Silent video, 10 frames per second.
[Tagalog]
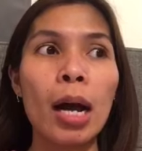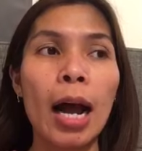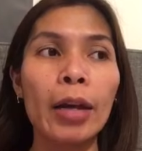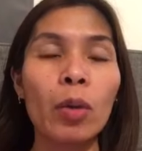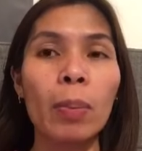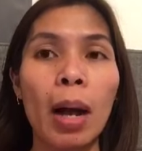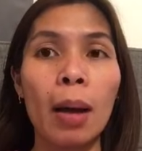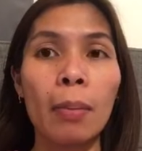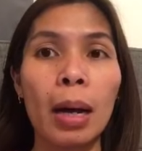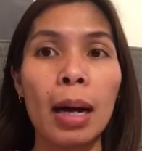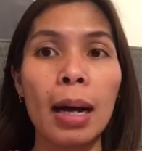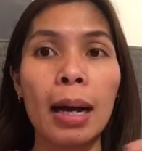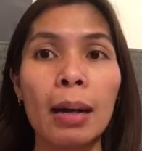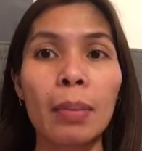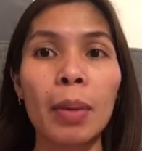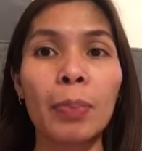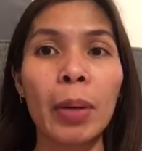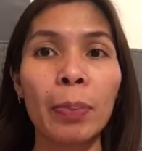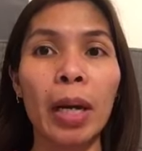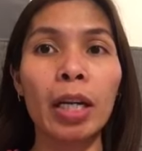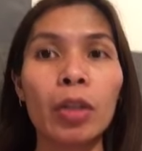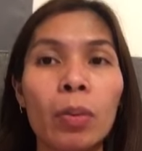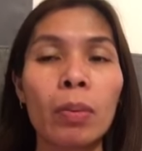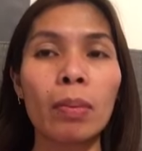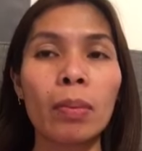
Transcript: ano ba ma ma-prepare niyo